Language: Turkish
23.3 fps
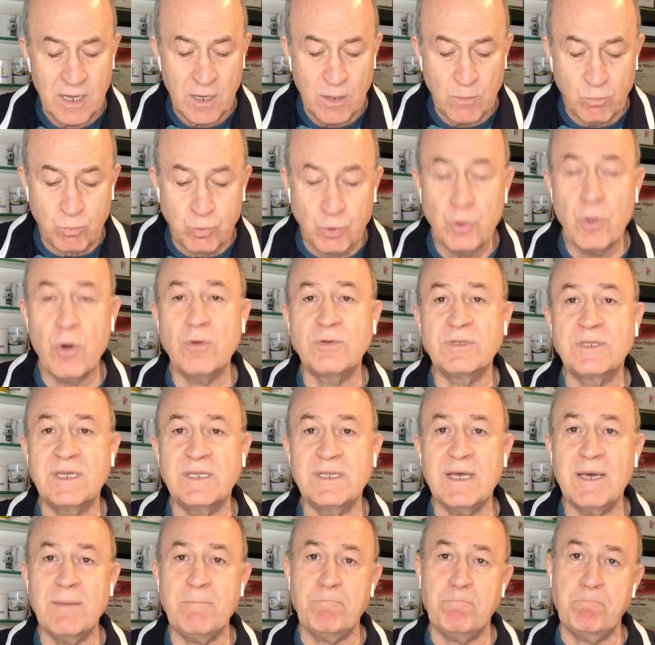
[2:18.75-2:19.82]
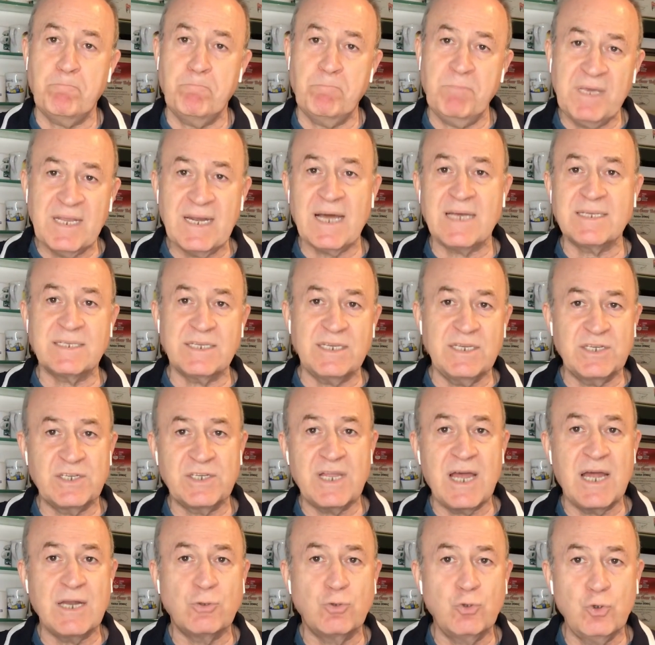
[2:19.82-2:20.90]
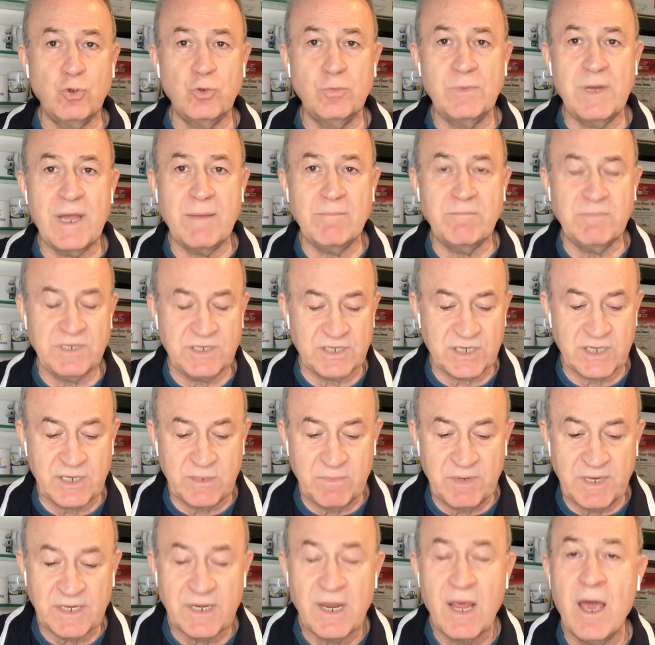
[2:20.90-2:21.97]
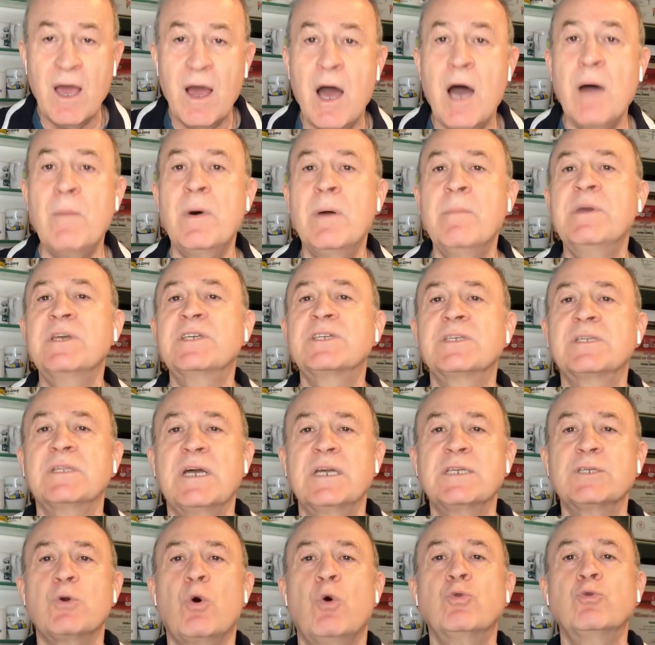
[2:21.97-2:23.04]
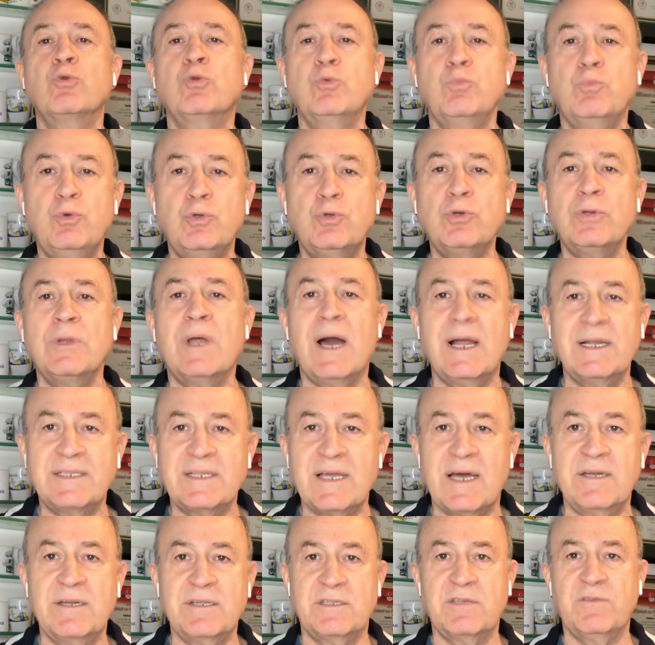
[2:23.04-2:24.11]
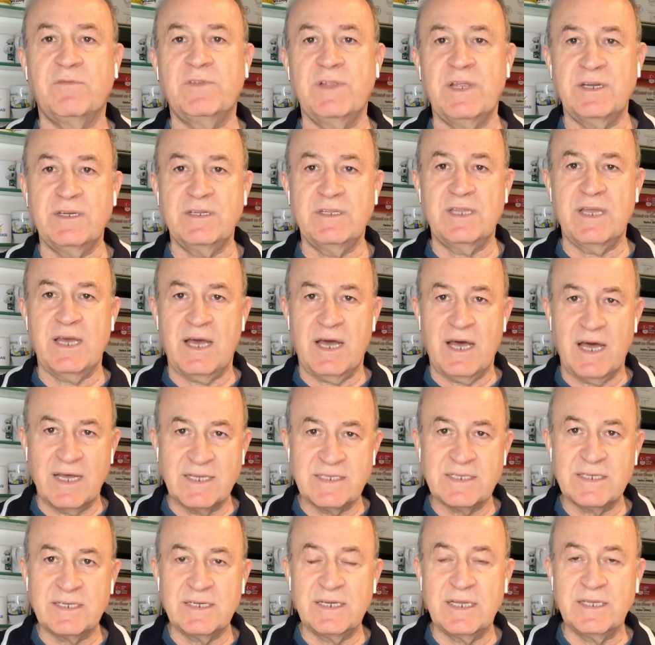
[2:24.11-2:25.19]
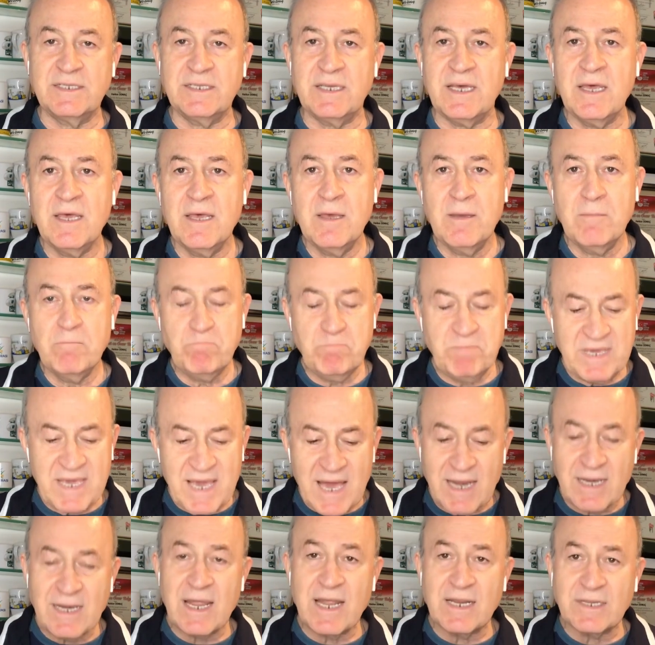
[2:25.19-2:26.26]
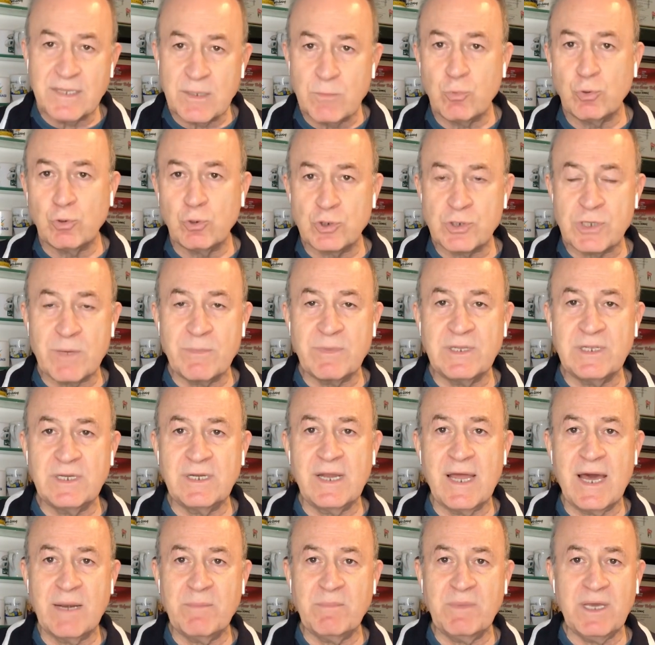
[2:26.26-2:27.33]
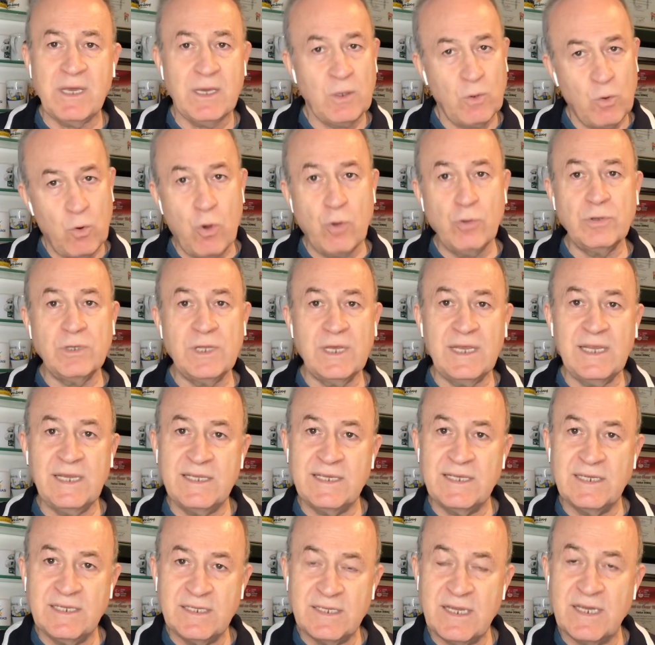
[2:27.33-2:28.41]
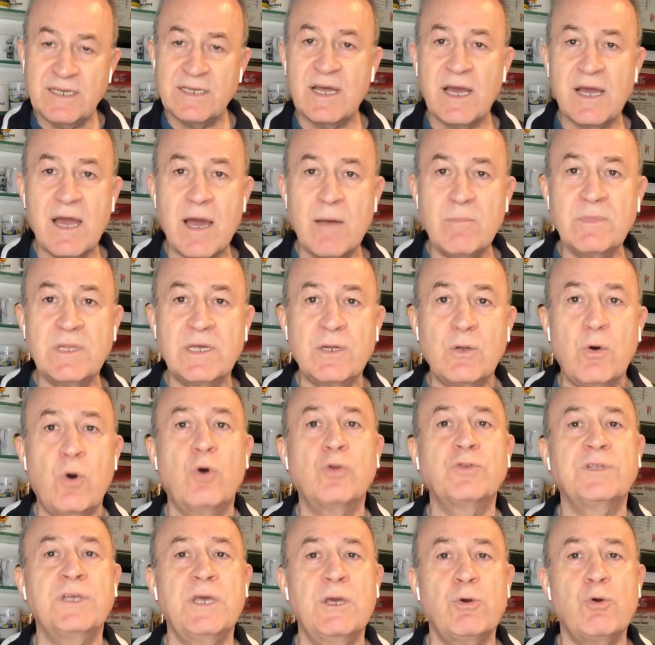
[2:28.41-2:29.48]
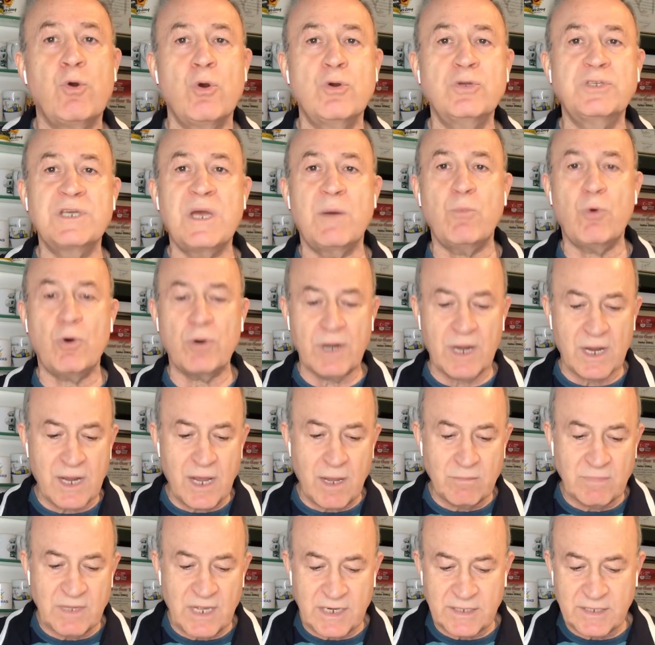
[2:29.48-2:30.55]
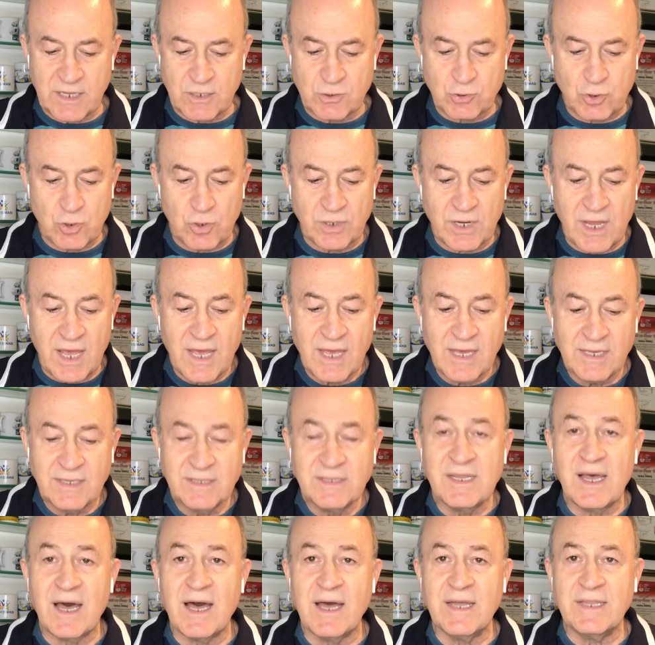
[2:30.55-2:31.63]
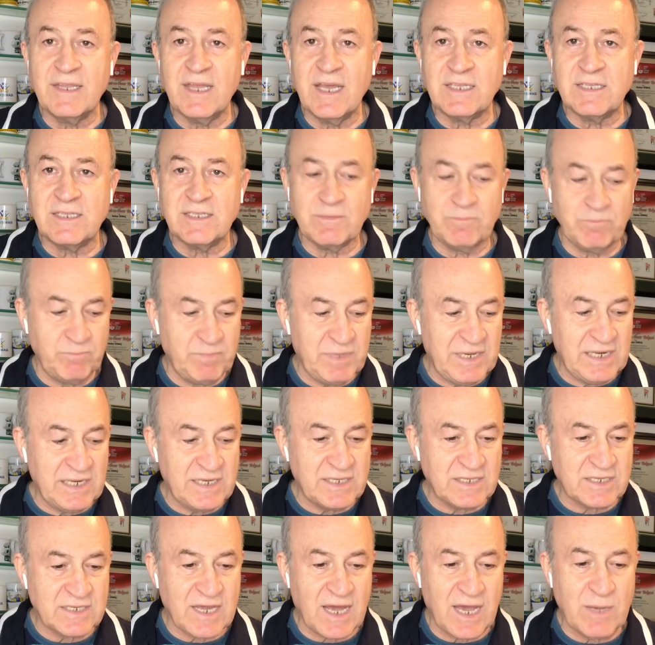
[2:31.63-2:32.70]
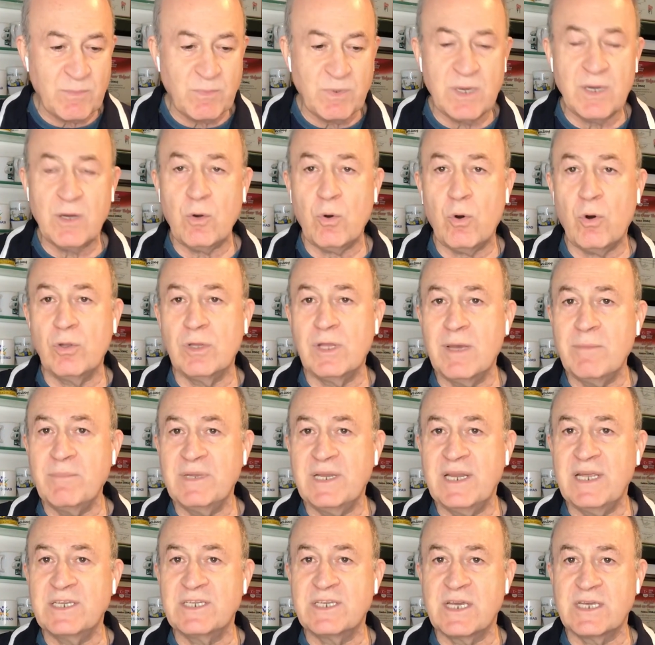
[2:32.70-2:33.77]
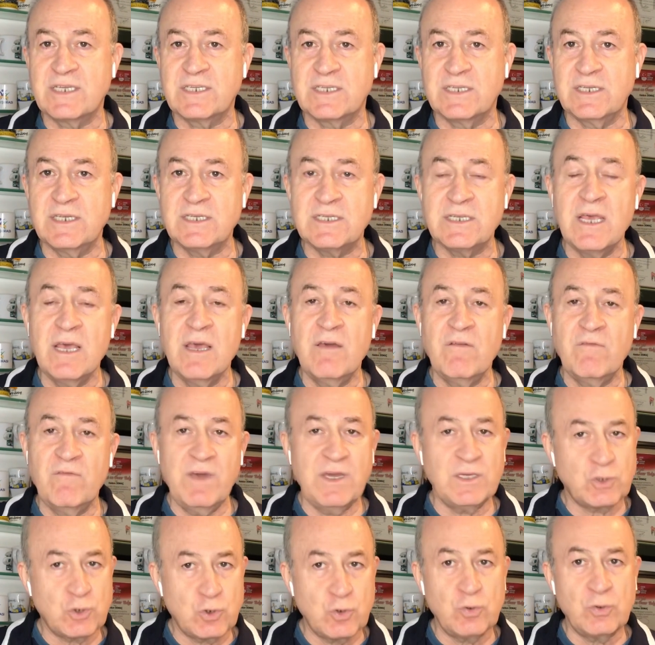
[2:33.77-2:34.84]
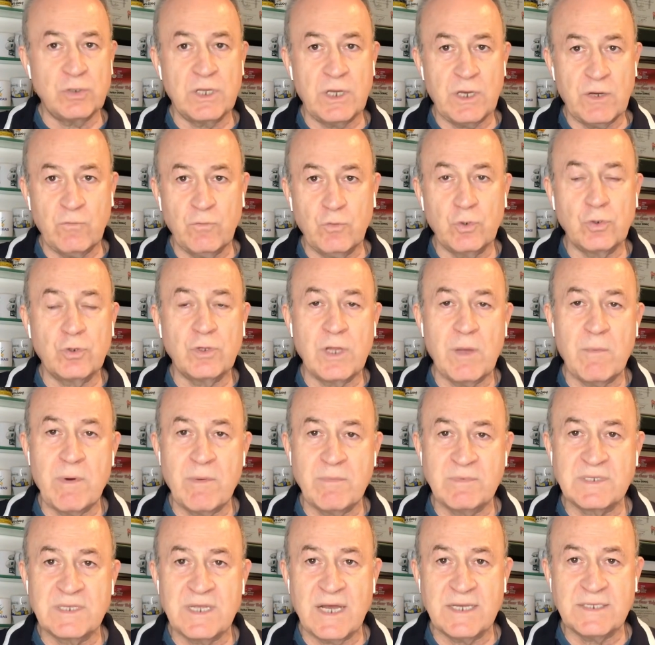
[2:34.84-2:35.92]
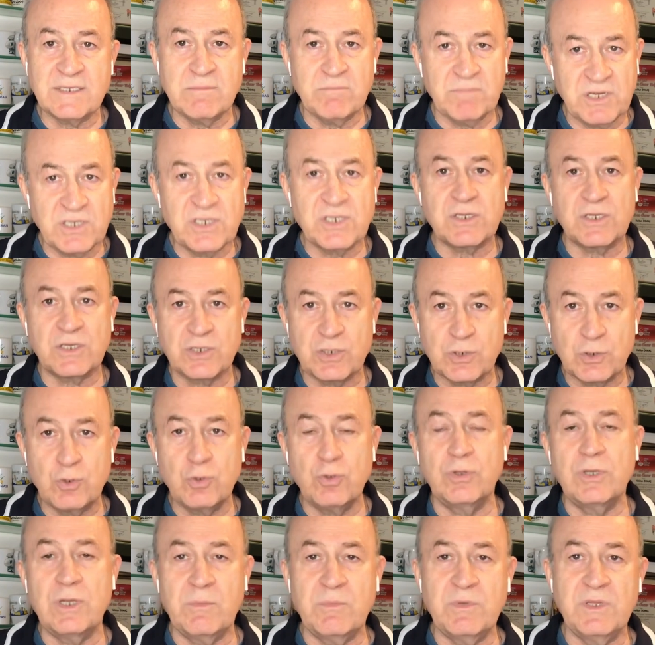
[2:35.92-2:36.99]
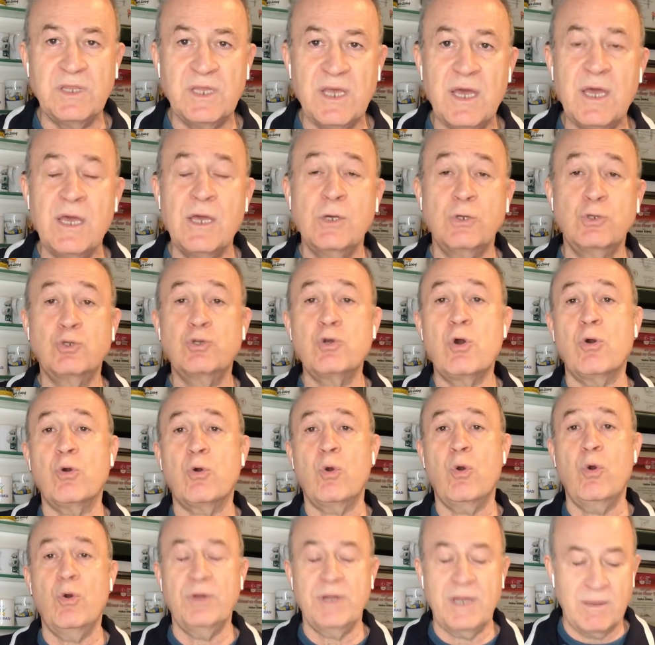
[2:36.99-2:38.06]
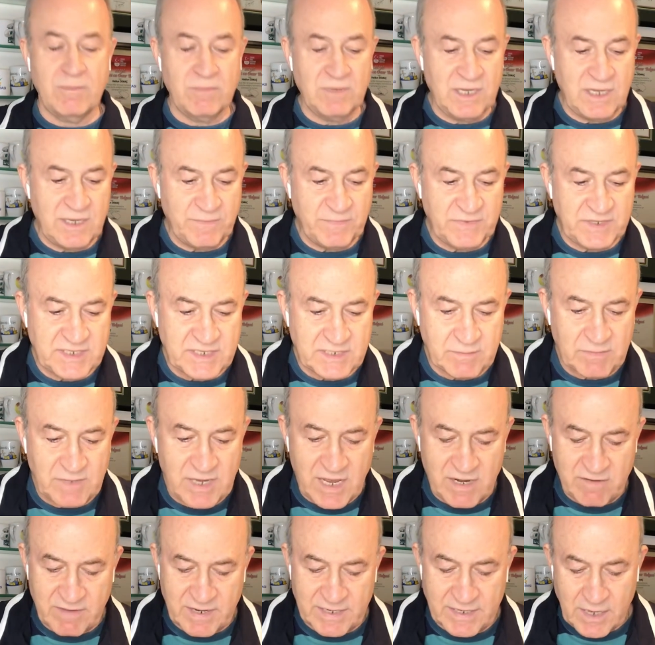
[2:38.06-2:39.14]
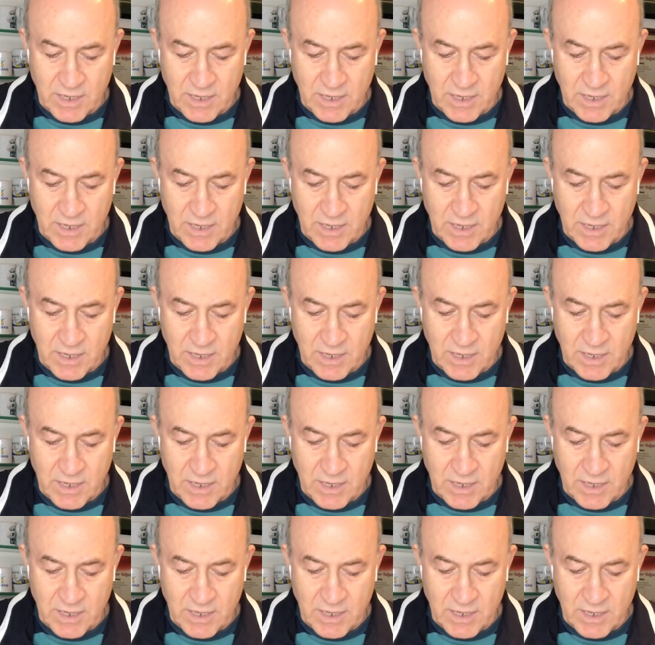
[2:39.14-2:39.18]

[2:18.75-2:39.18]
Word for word: Bu noktada Biraz işler düğümlenmiş gibi ama Beşiktaş onun bütün alternatiflerini de hazırladı. Bir yerlerde buluşabilirler mi? Onunla ilgili de rakamları ortaya koyacağım. O rakamlardan sonra daha net bilgi sahibi olabileceksiniz. Ve şunu da vurgulamamız lazım. Beşiktaş'ın gündeminde çok önemli isimler var.